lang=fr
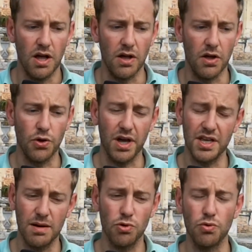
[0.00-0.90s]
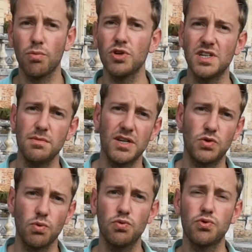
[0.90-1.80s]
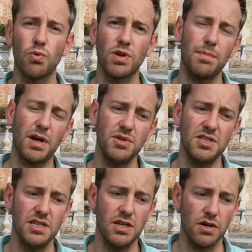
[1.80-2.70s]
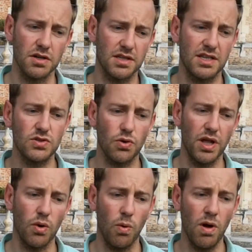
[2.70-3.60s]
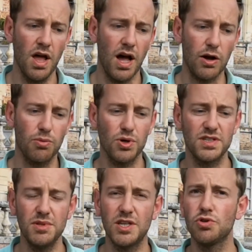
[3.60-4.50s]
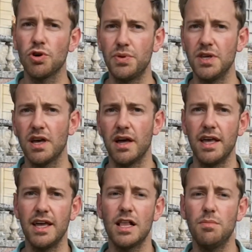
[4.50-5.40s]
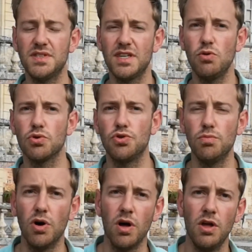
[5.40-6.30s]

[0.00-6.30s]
il y aura également de nombreuses animations tout au long de l'après-midi qui se relayeront à proximité du camping et de la piscine Le Cube,